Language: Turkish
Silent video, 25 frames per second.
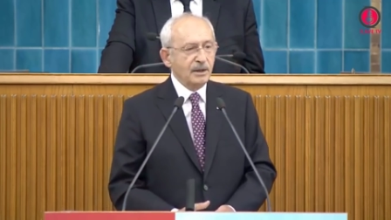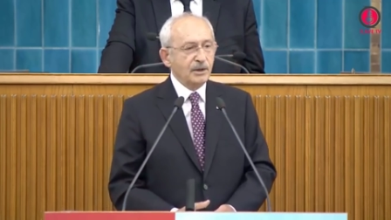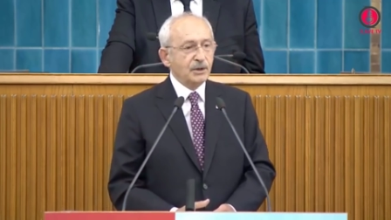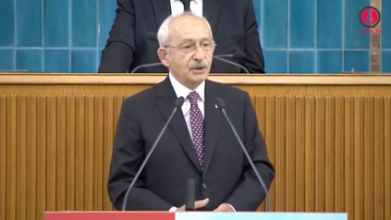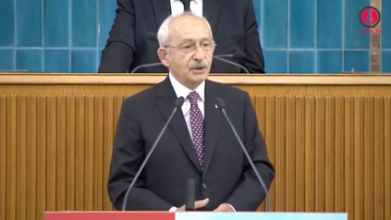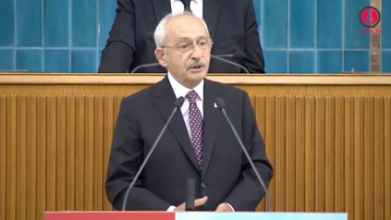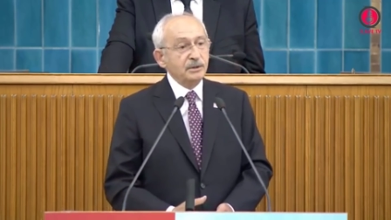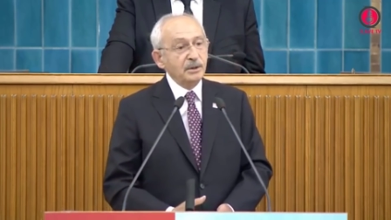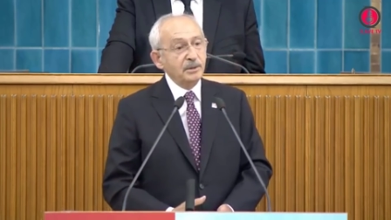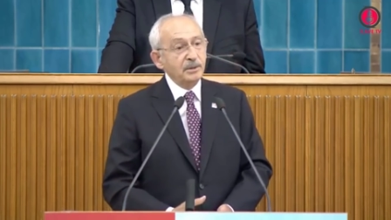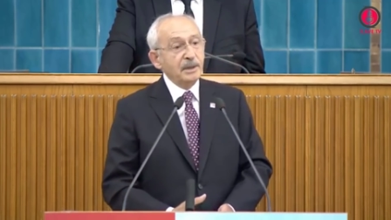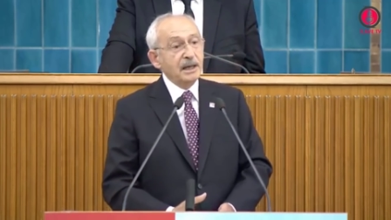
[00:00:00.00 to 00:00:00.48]

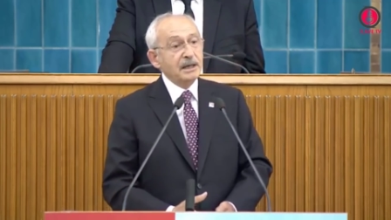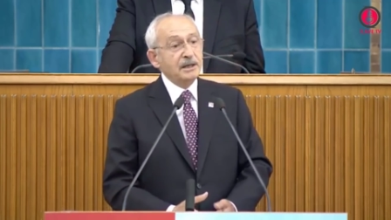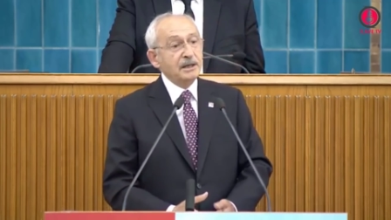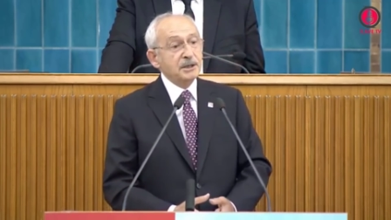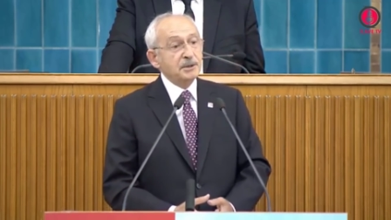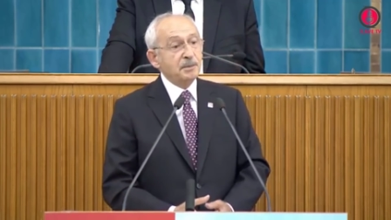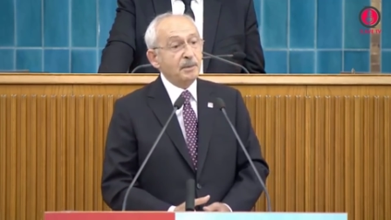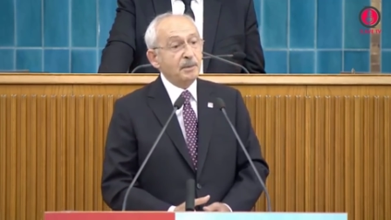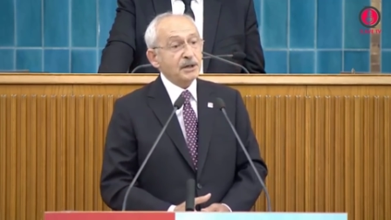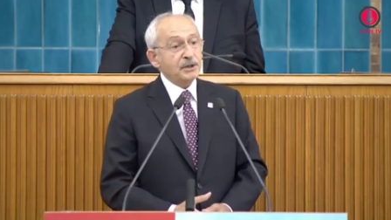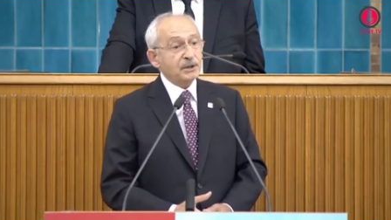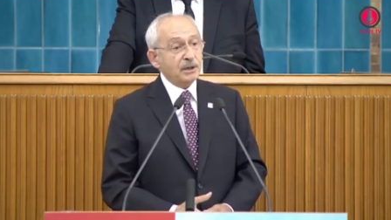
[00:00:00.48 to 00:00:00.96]
Şimdi
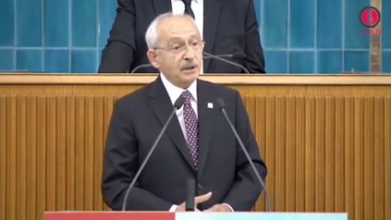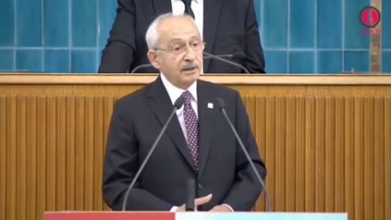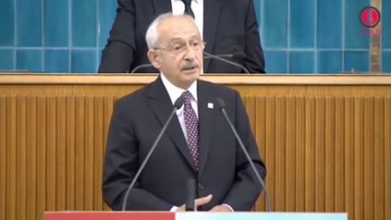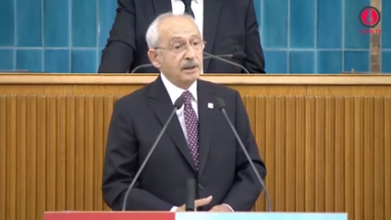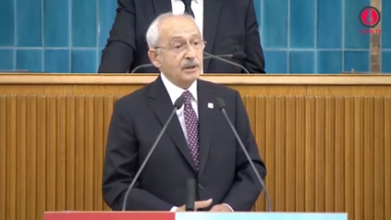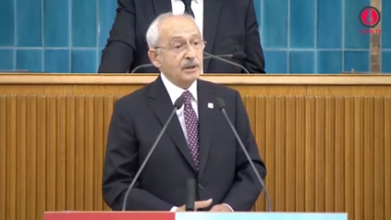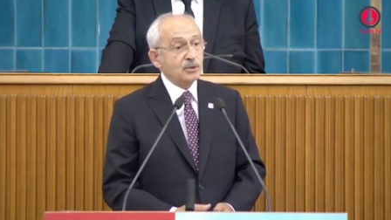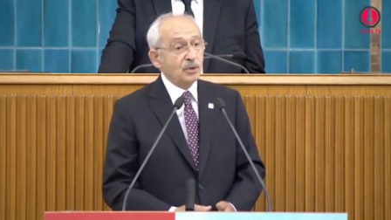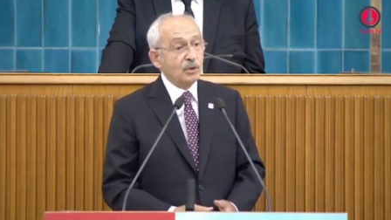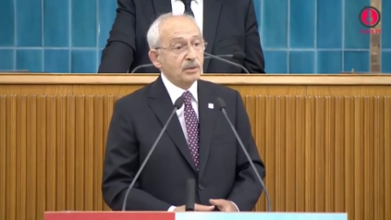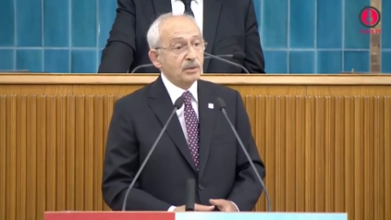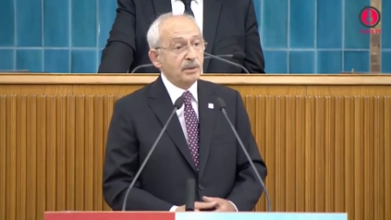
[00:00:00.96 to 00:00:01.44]
meclis
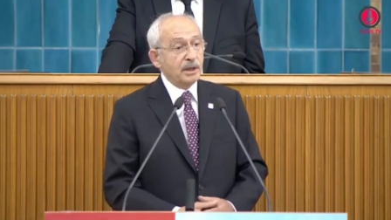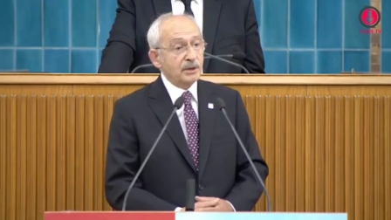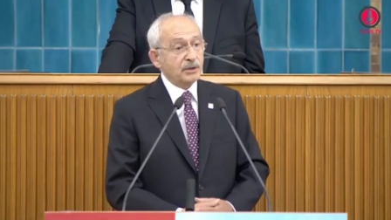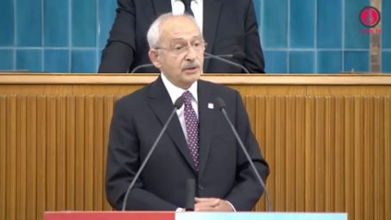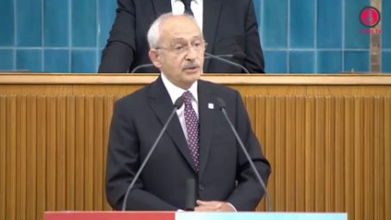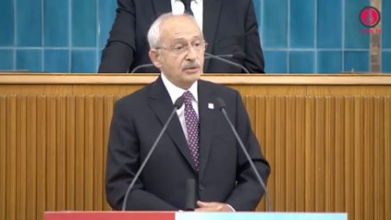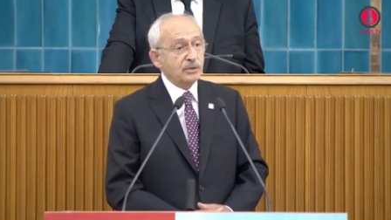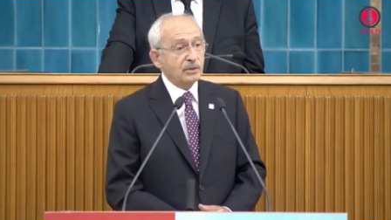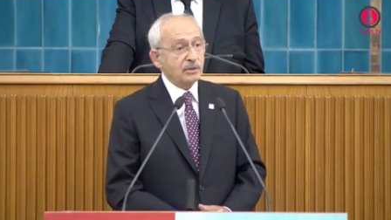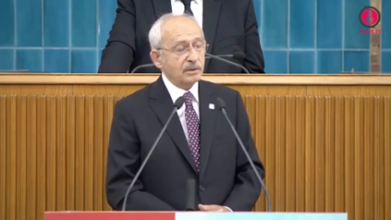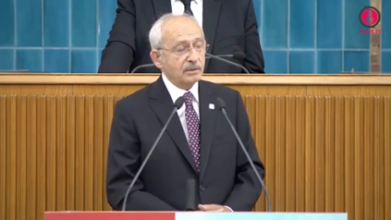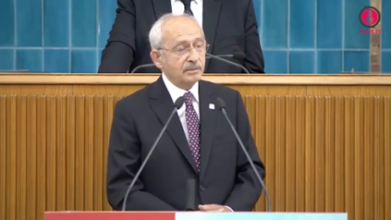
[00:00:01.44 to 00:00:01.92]
başkanına sormak
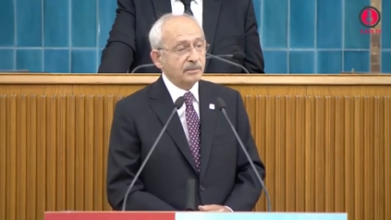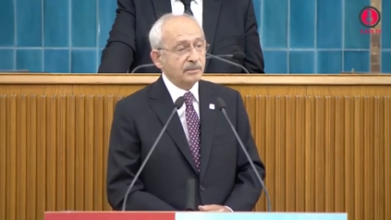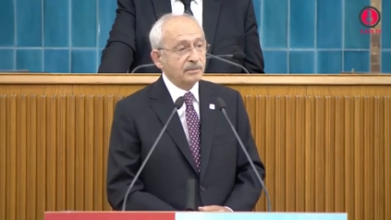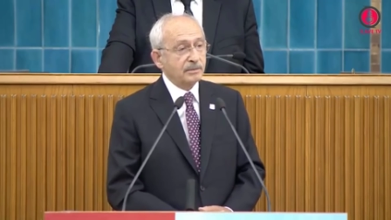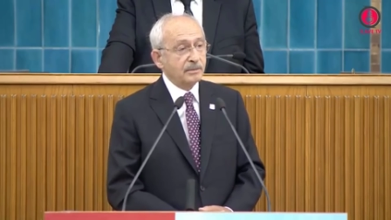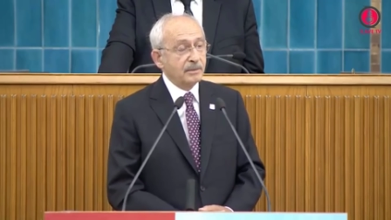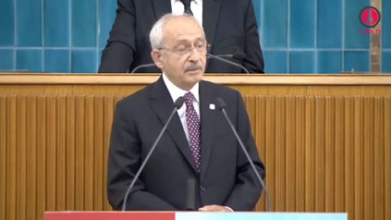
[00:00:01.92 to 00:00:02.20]
istiyorum.